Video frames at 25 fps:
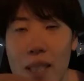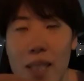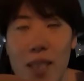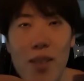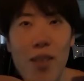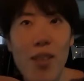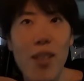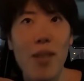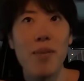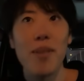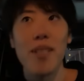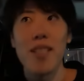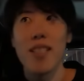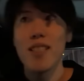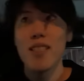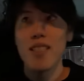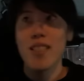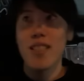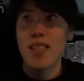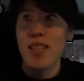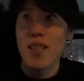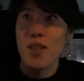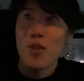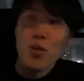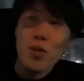それやめて。い
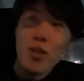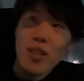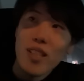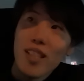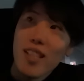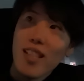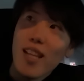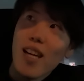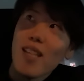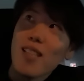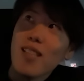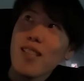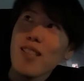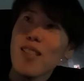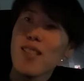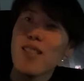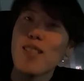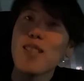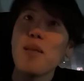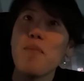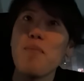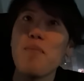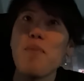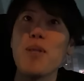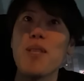や、多動だから足で
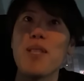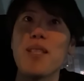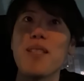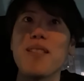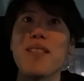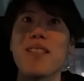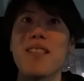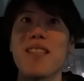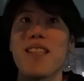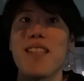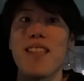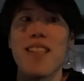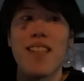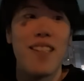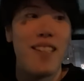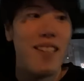ステップしてるだけ。な